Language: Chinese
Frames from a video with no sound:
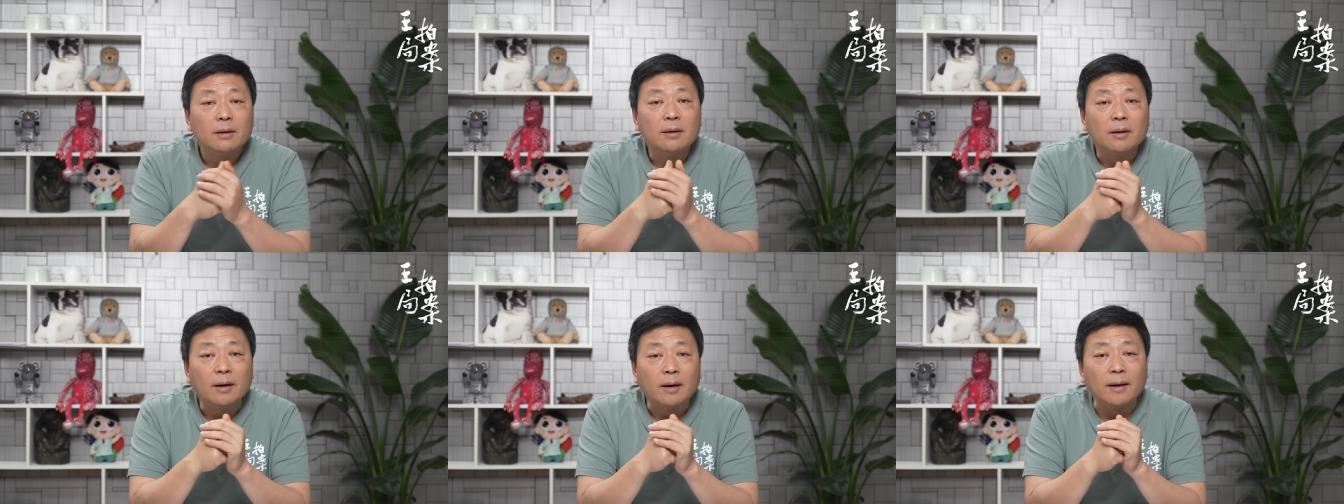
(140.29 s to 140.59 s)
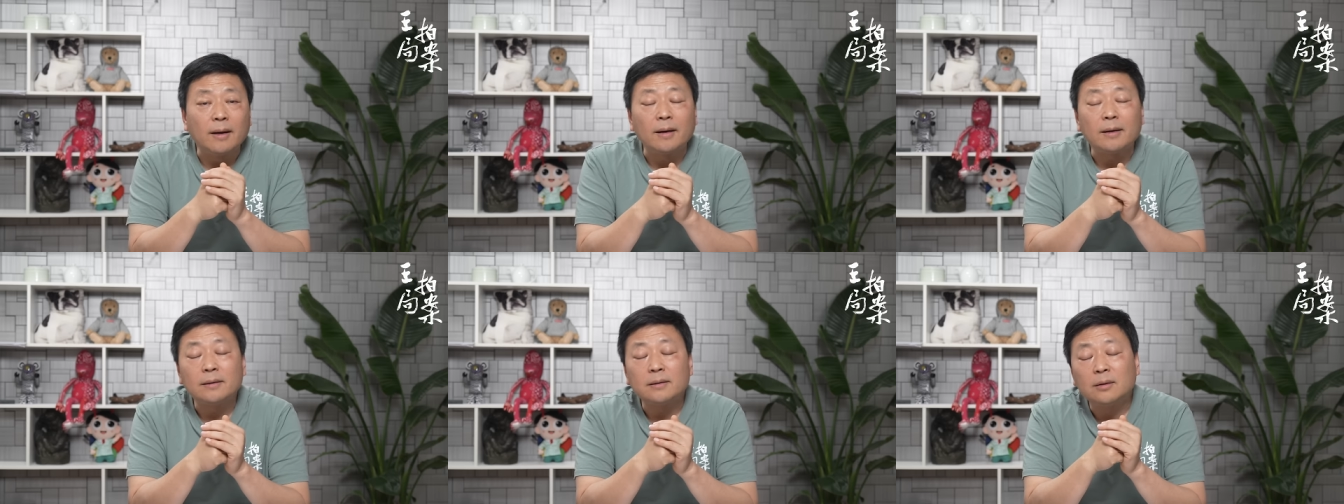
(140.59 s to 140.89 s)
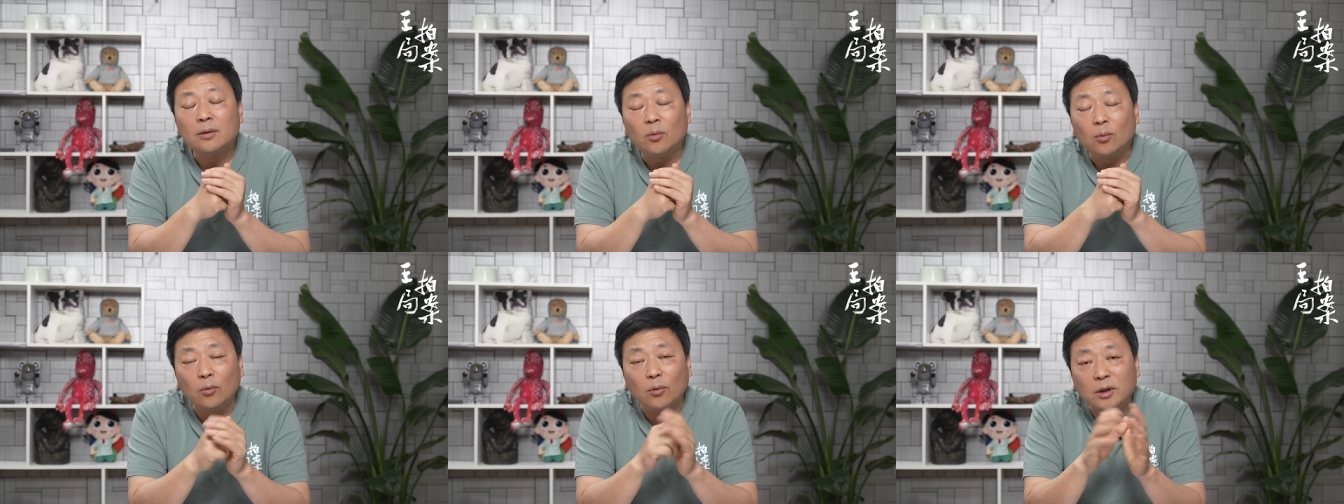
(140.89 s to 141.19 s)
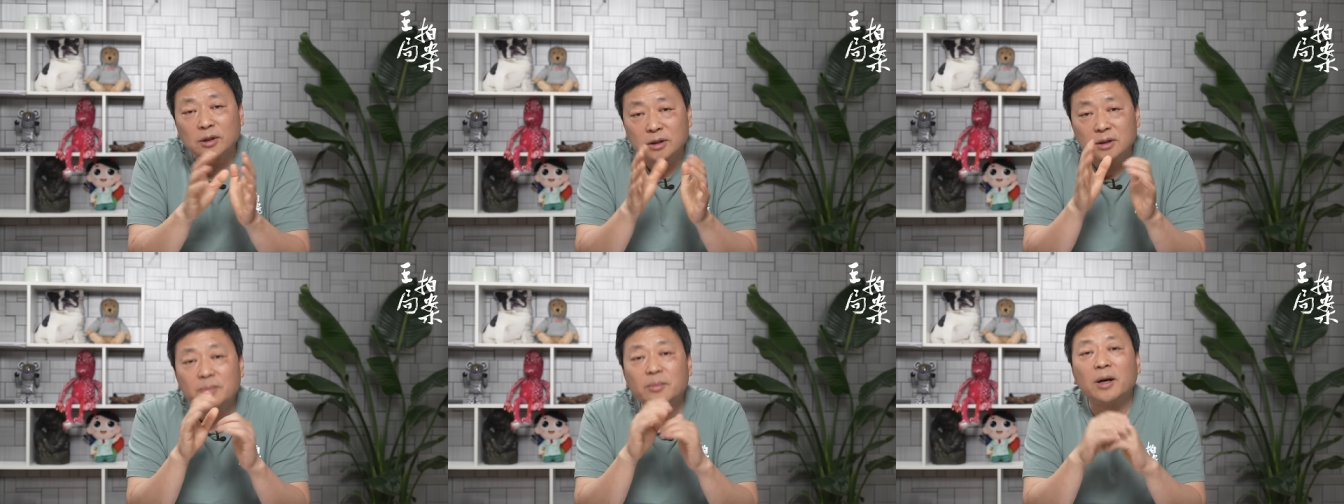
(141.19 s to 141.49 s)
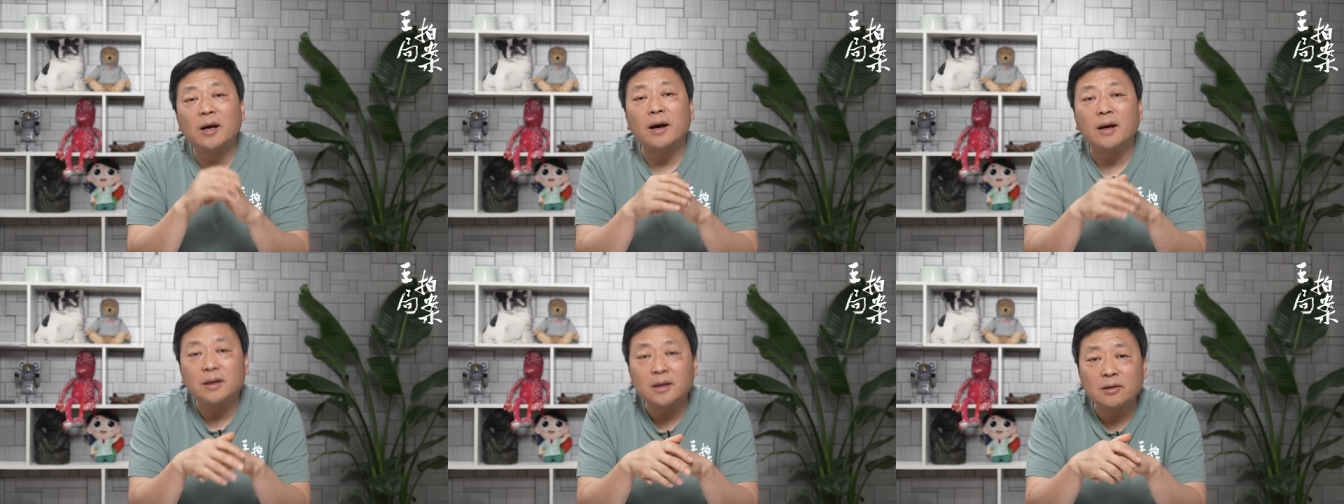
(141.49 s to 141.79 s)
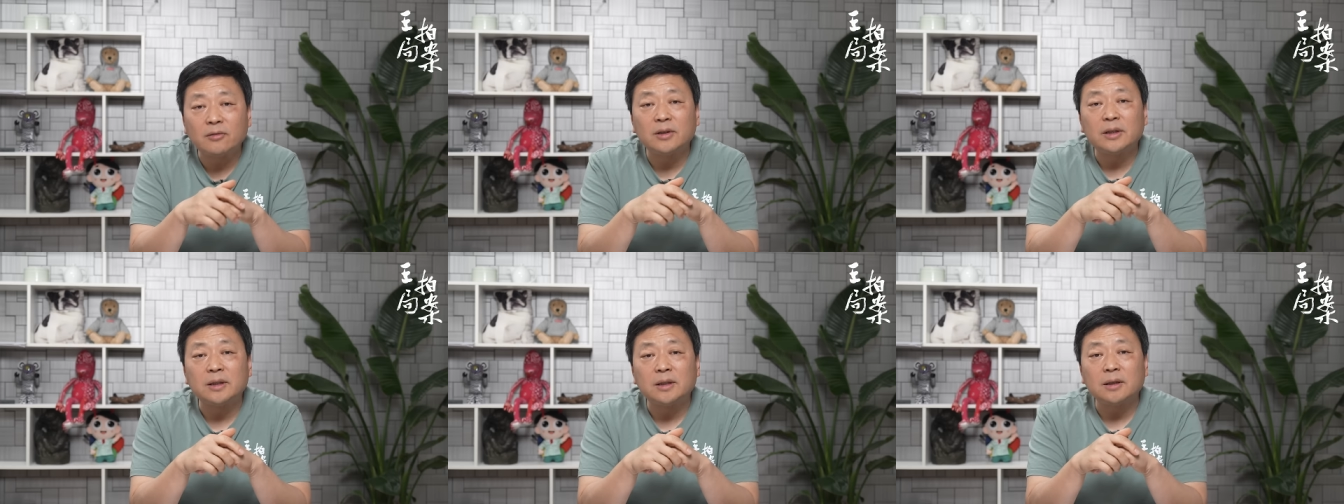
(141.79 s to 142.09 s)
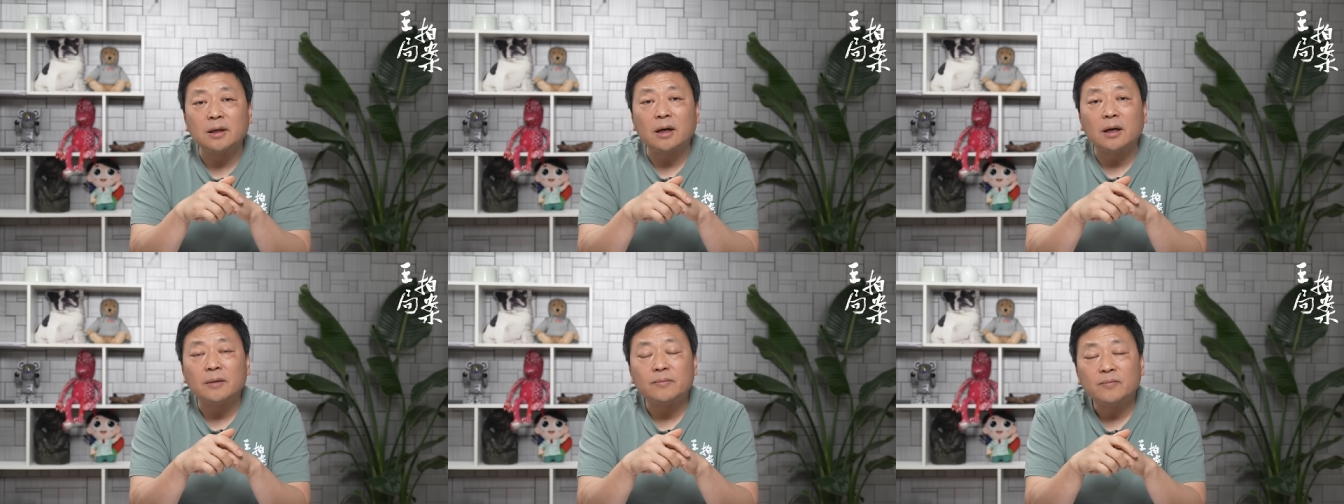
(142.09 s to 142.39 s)
啊。我是这么看这个问题
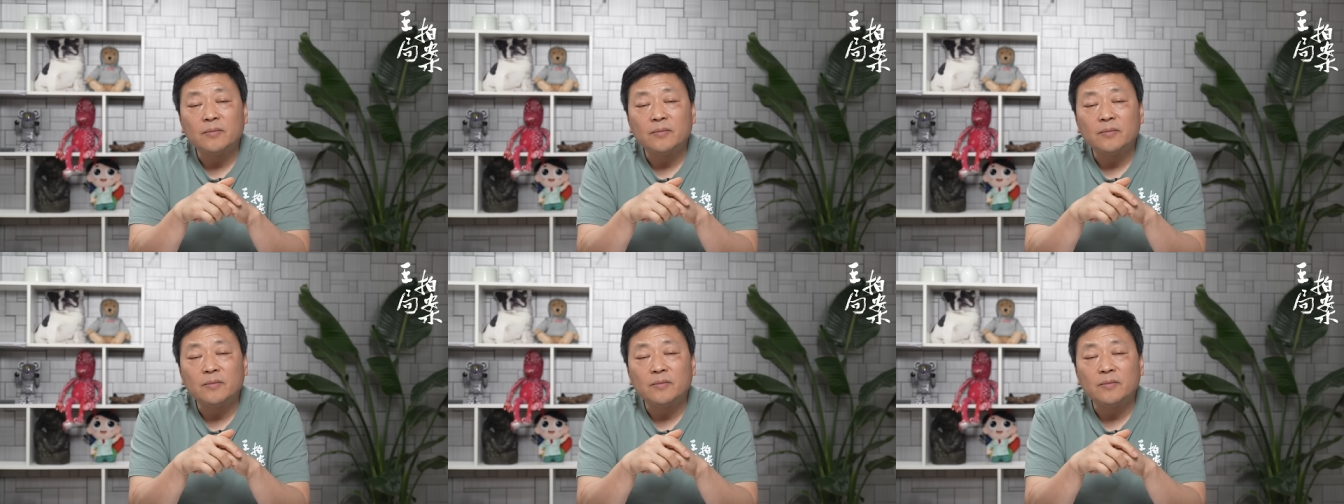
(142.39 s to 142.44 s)
啊。